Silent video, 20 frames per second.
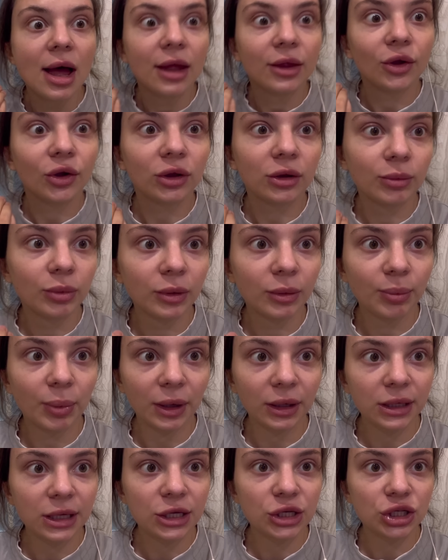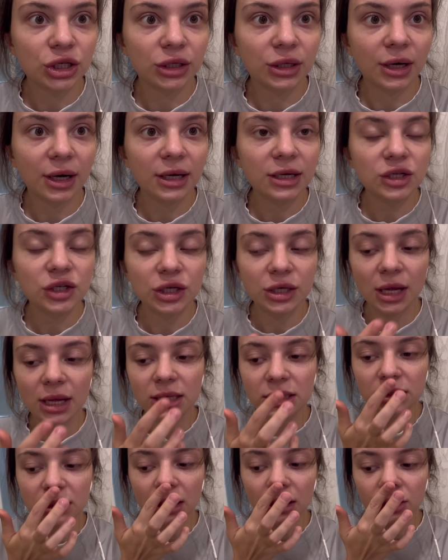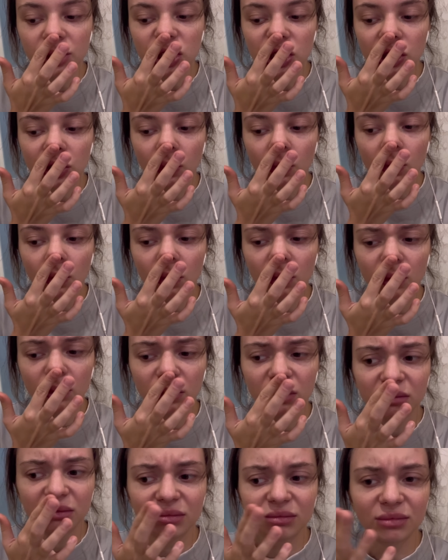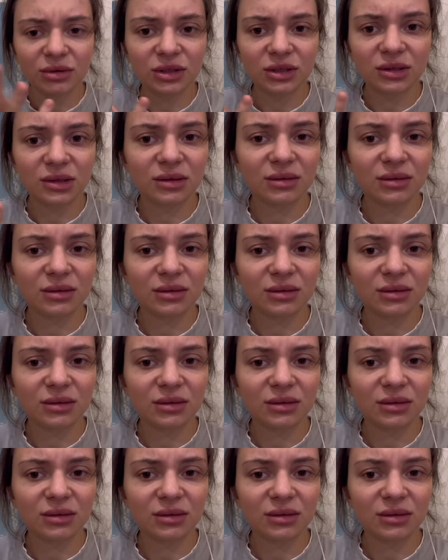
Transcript: но это был полнейший трэш, и я не знала, что э,